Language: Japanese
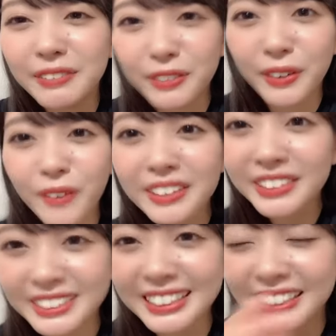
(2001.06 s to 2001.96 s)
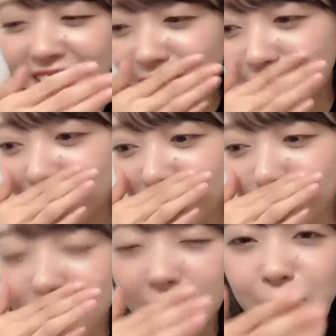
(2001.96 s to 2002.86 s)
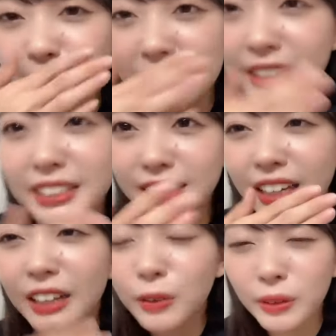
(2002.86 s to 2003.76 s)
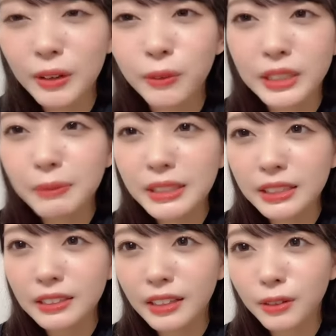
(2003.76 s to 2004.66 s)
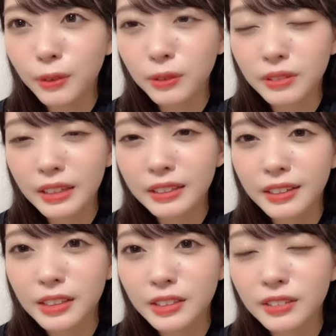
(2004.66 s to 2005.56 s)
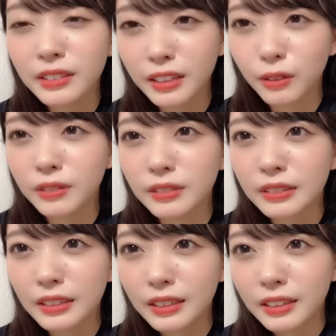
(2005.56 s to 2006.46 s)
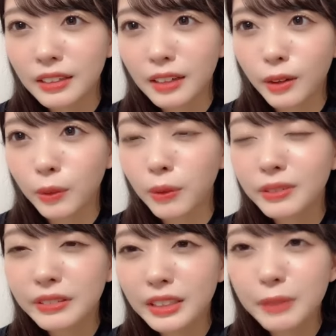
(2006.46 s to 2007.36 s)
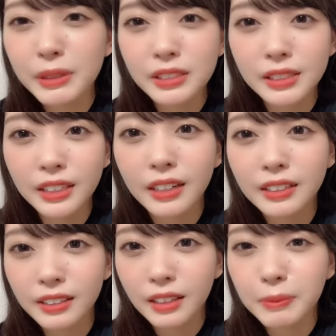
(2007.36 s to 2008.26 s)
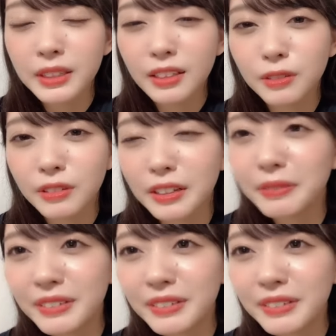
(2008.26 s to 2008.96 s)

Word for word: でもこれ本当に私結構あめっちゃ話すね結構秘密っていうこと何回かするんだけどあの本当に秘密にされててみんなの